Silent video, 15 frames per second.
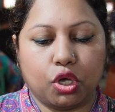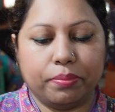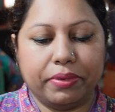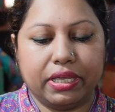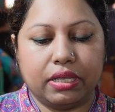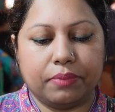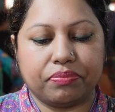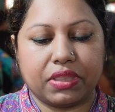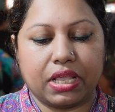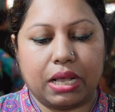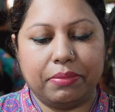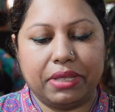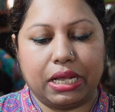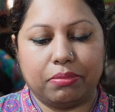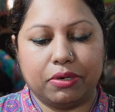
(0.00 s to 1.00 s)
তবে
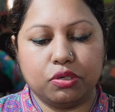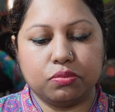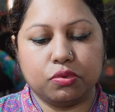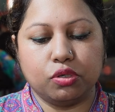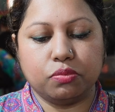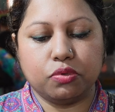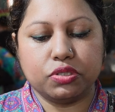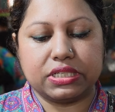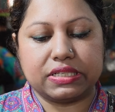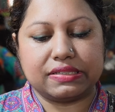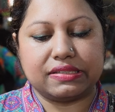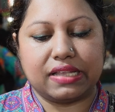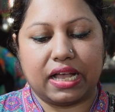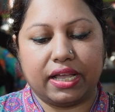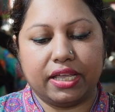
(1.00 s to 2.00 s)
আমি আবারও বলবো যে
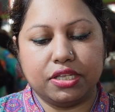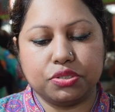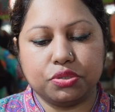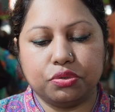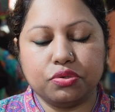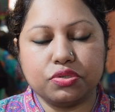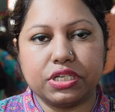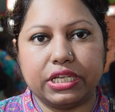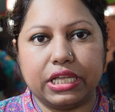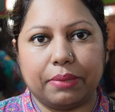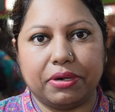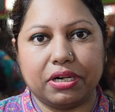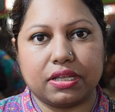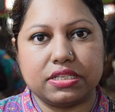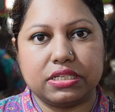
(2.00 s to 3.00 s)
সাইজ অনুযায়ী
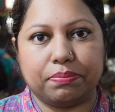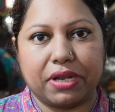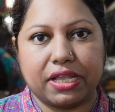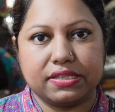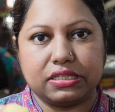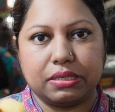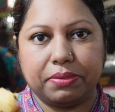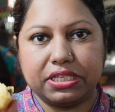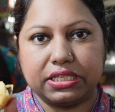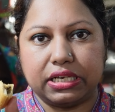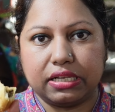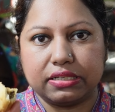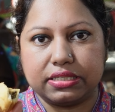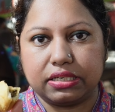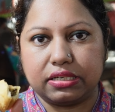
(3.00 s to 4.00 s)
আমার কাছে প্রাইসটা বেশি
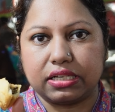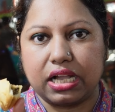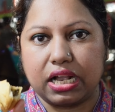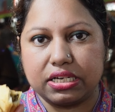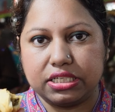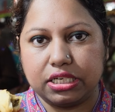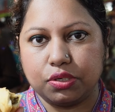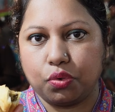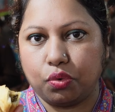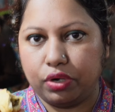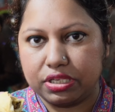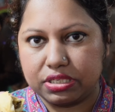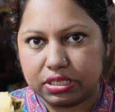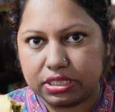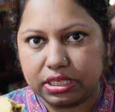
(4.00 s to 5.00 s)
লাগছে এটা খাসির
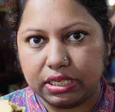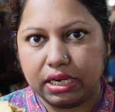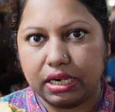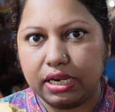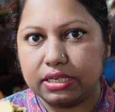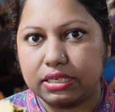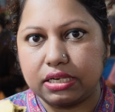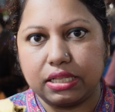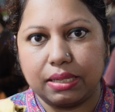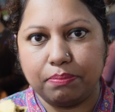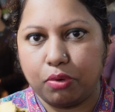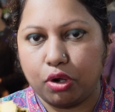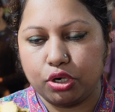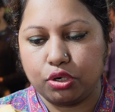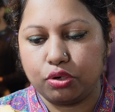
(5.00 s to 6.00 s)
কলিজা সিঙ্গারা এটার দাম
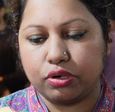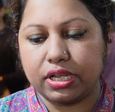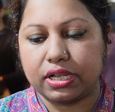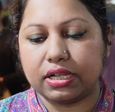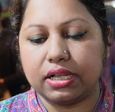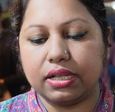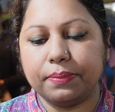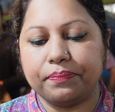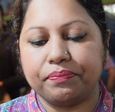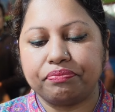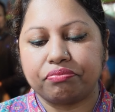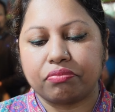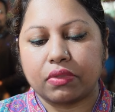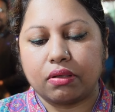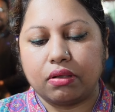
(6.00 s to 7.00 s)
পনেরো টাকা
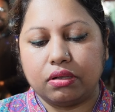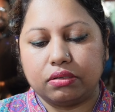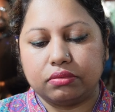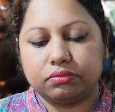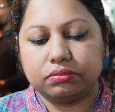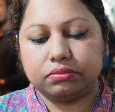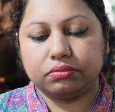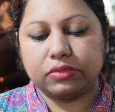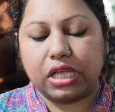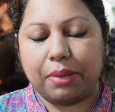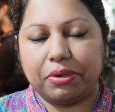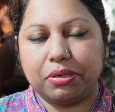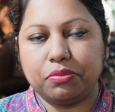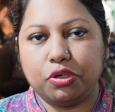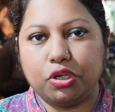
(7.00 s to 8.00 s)

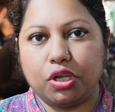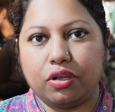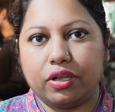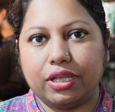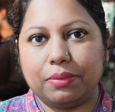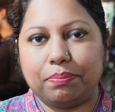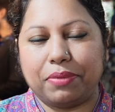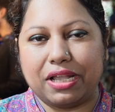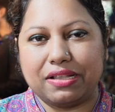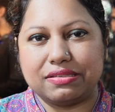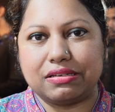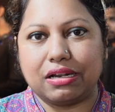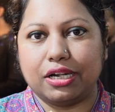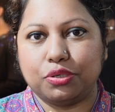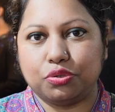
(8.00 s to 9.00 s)
আমার মনে হয়
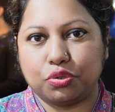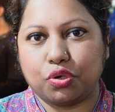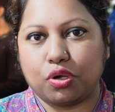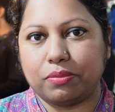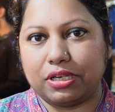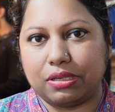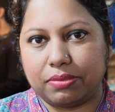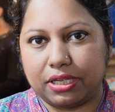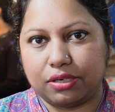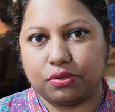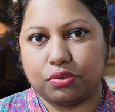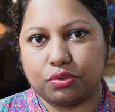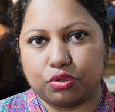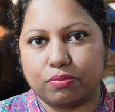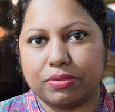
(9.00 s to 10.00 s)
প্রাইসটা আর একটু কমালে ভালো
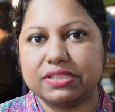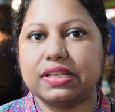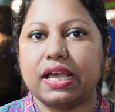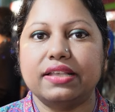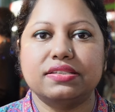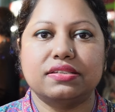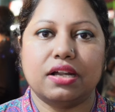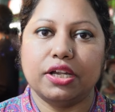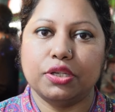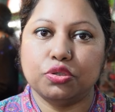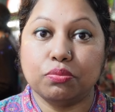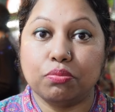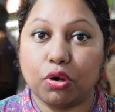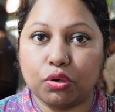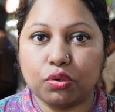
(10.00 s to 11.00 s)
হতো বা সাইজটা আর
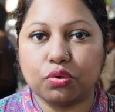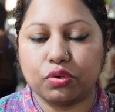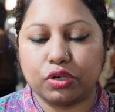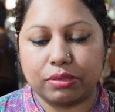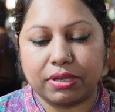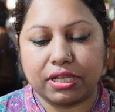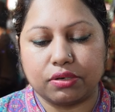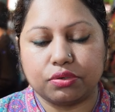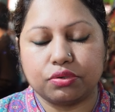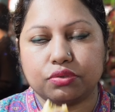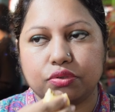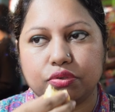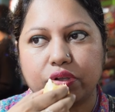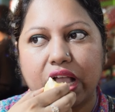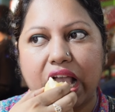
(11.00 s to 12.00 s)
একটু বড় করলে ভালো
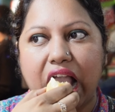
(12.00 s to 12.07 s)
হতো